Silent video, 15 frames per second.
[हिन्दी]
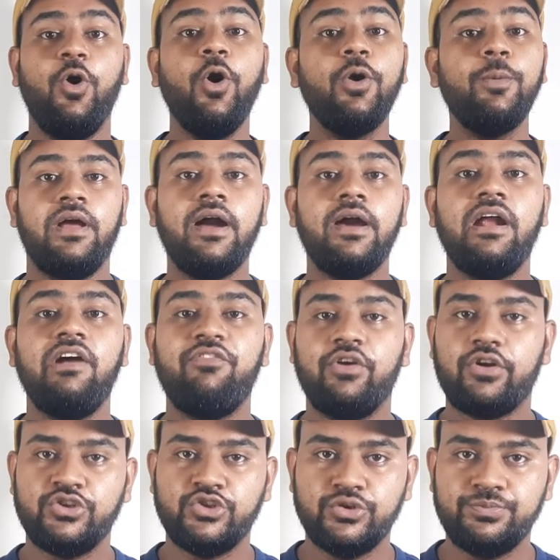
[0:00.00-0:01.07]
और अगर आप
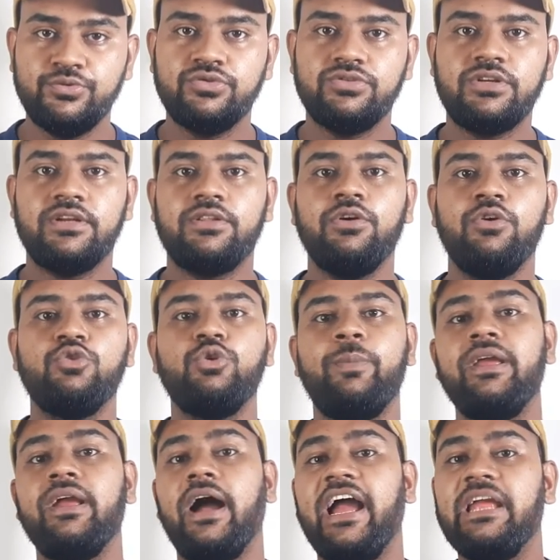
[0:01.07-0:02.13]
फोटोशॉप यूज़ करते हो तो
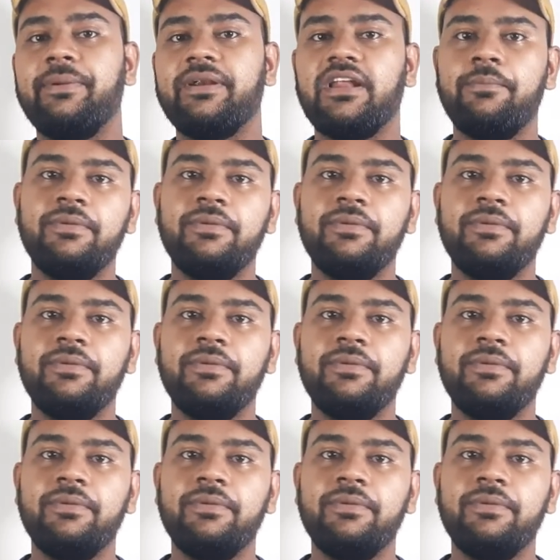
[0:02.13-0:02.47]
भाई आई बटन